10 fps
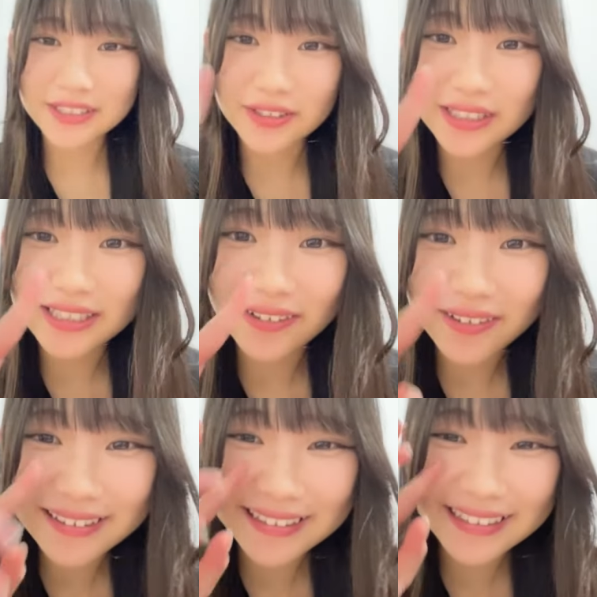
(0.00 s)
ション2個
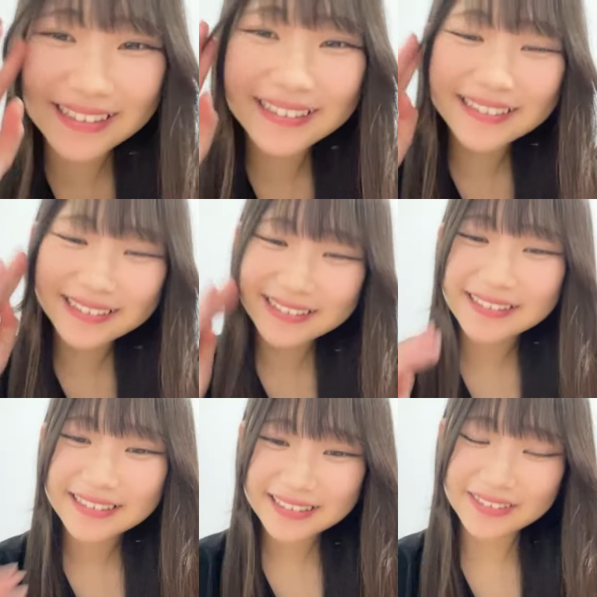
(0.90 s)

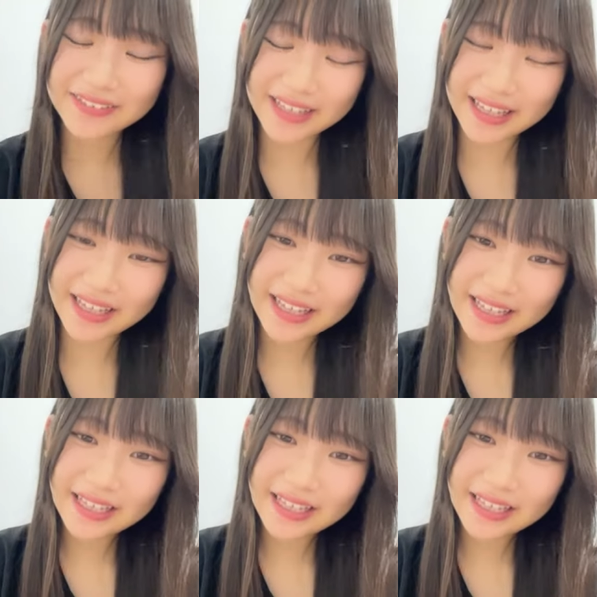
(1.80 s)
でもね